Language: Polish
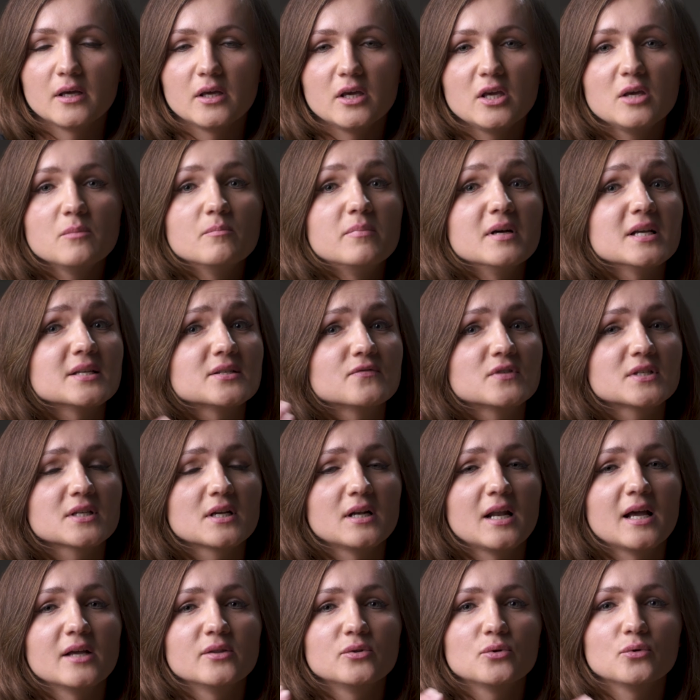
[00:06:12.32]
i bez
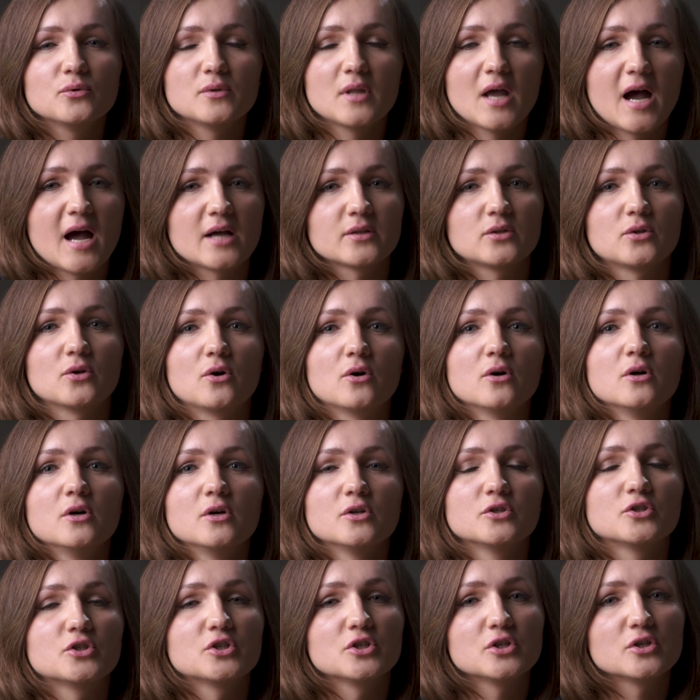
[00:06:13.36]
względu na to,
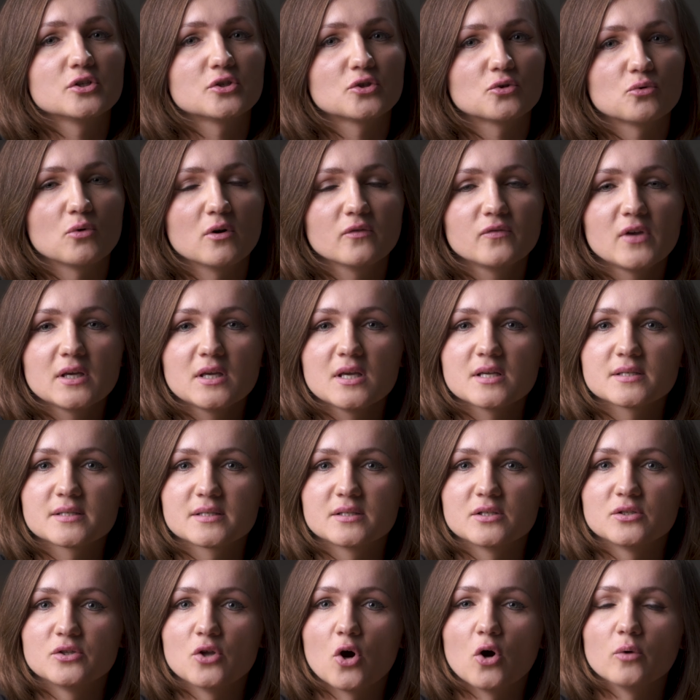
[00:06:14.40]
czy człowiek
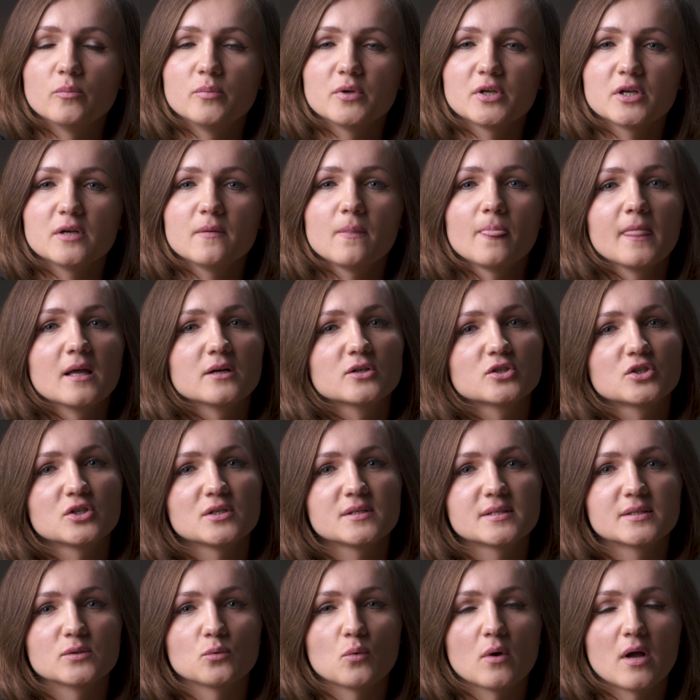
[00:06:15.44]
jest dobry
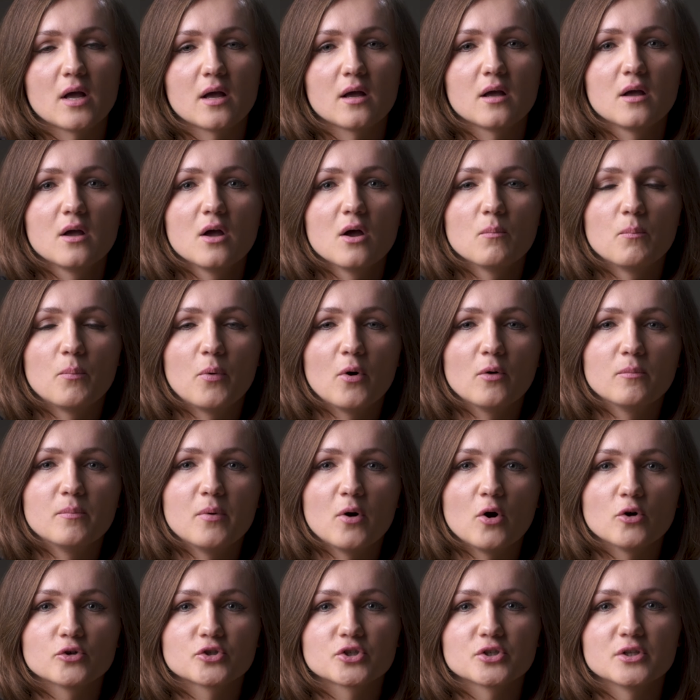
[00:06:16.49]
czy zły,
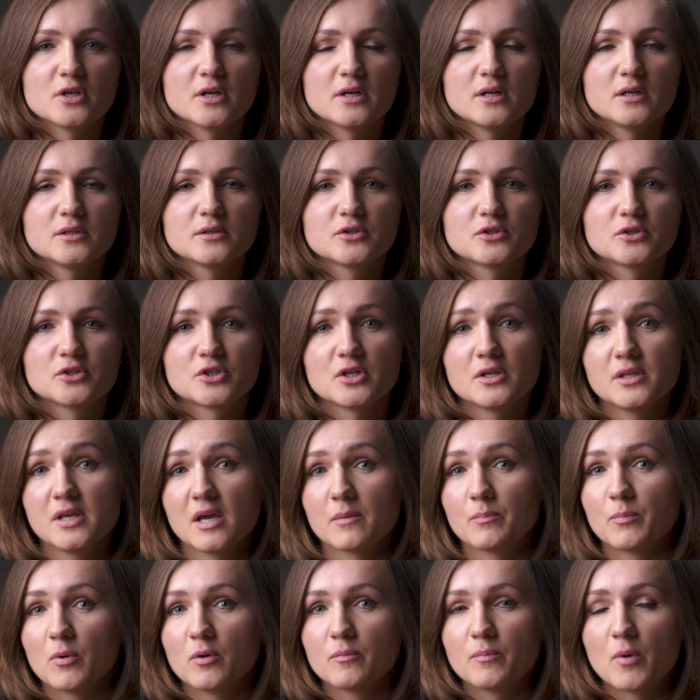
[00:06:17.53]
pobożny czy
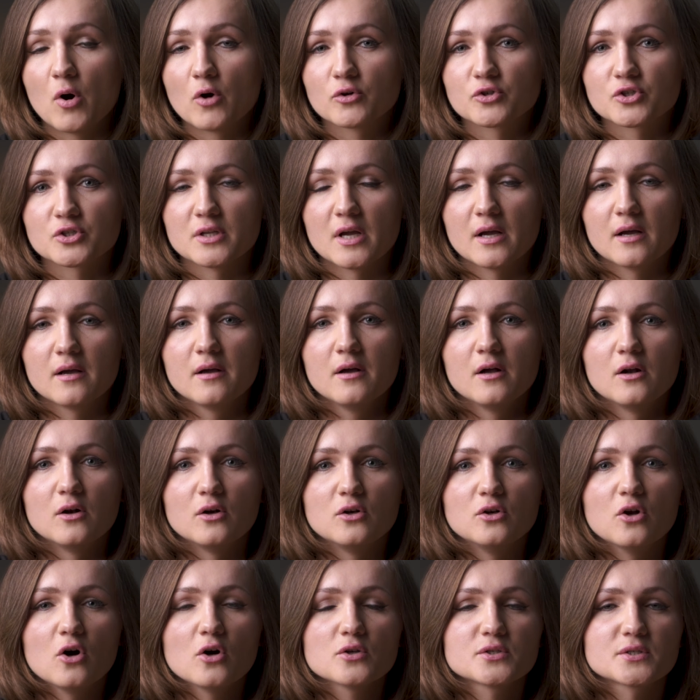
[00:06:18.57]
niepobożny,
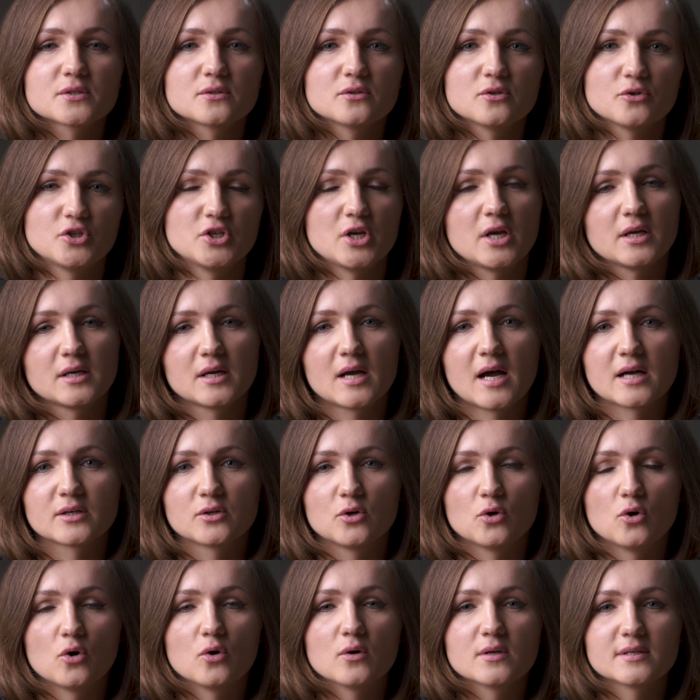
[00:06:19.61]
los dosięga
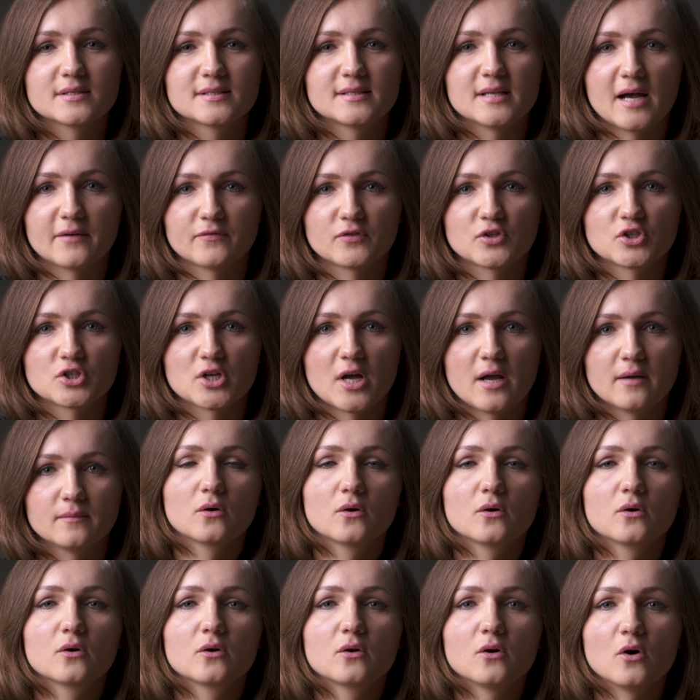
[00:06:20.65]
go zawsze.
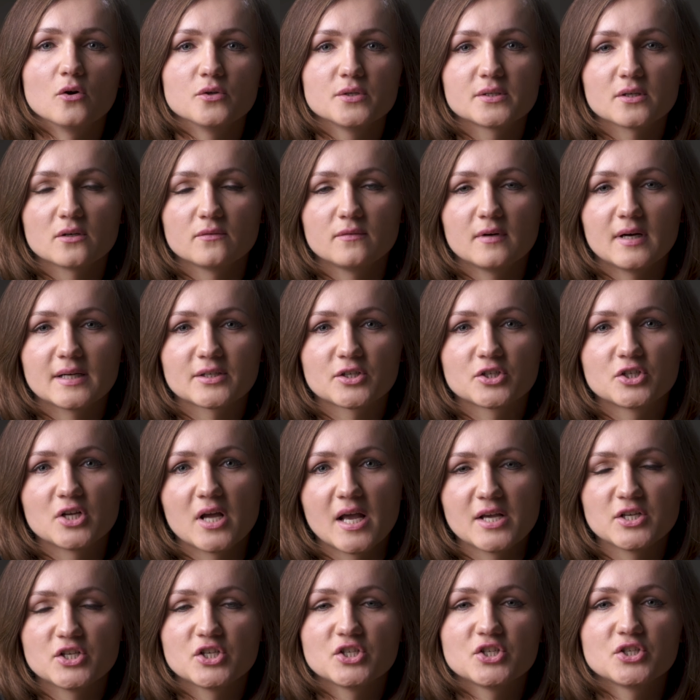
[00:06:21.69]
Końcowa
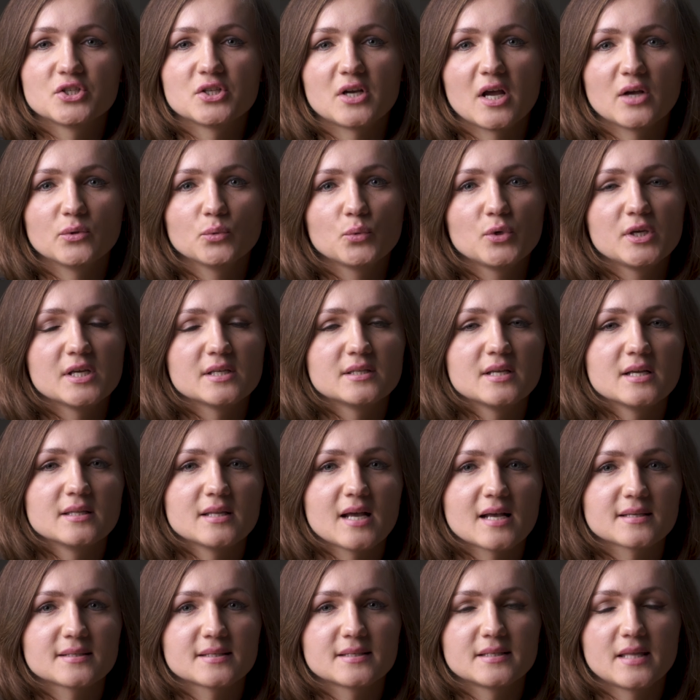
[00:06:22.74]
część trenu
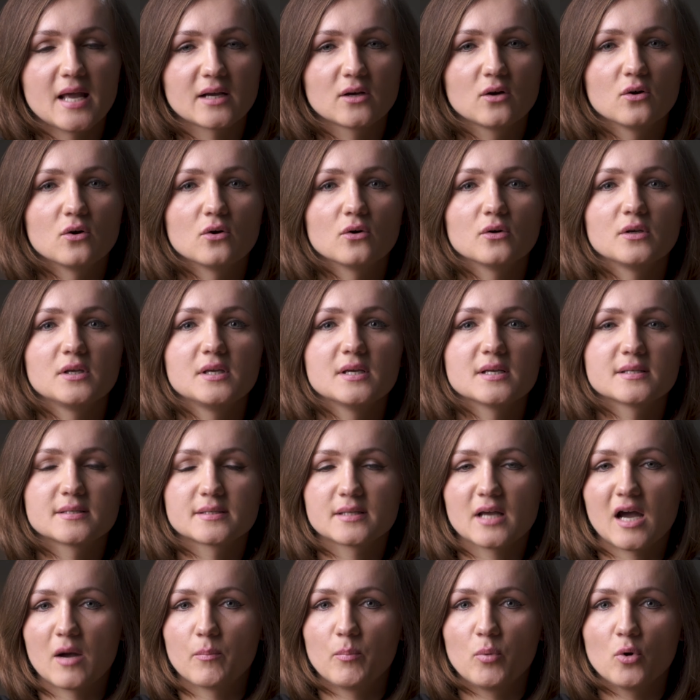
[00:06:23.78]
11
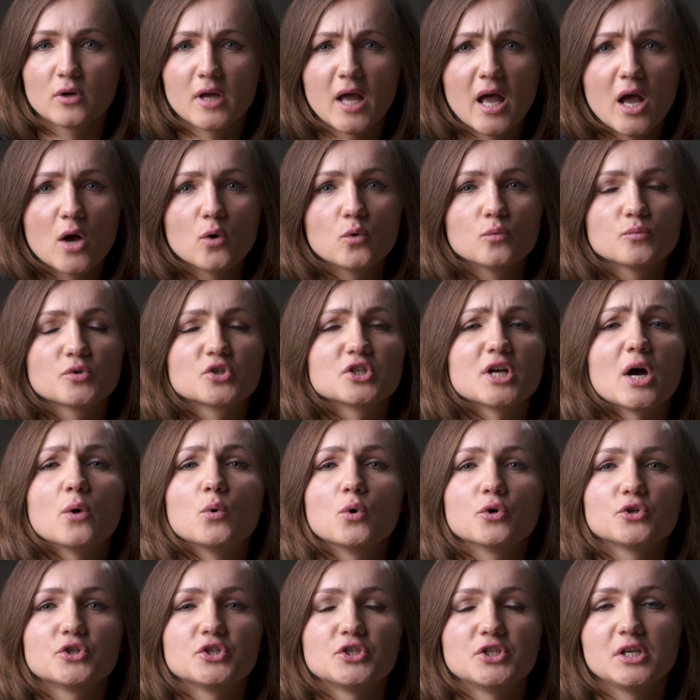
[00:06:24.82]
jest apogeum
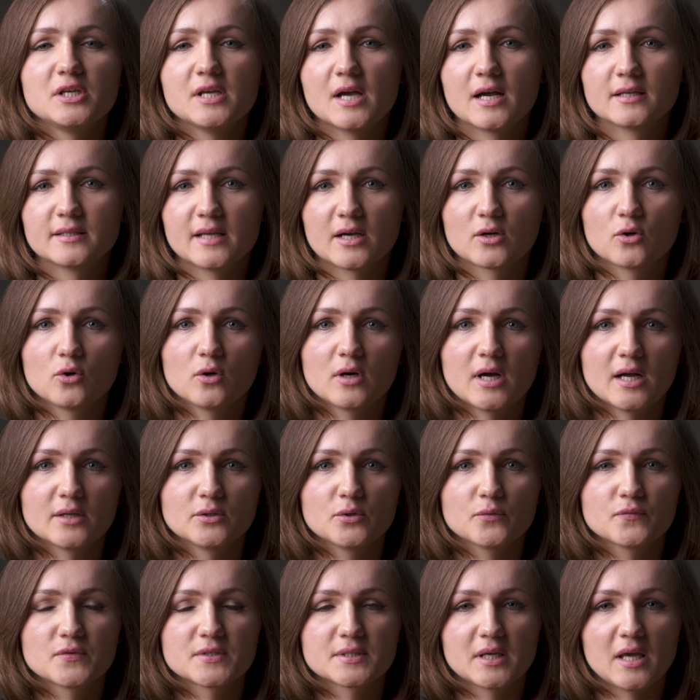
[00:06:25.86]
żałości Jana
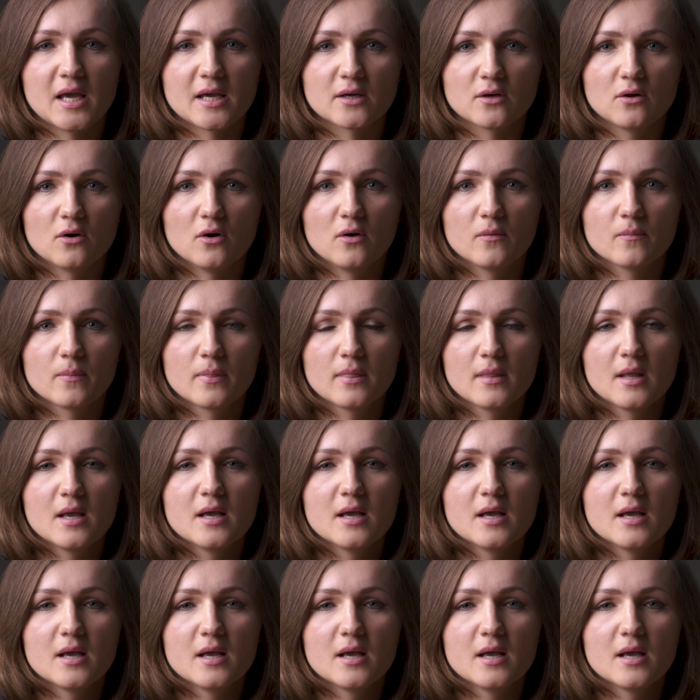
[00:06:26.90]
Kochanowskiego.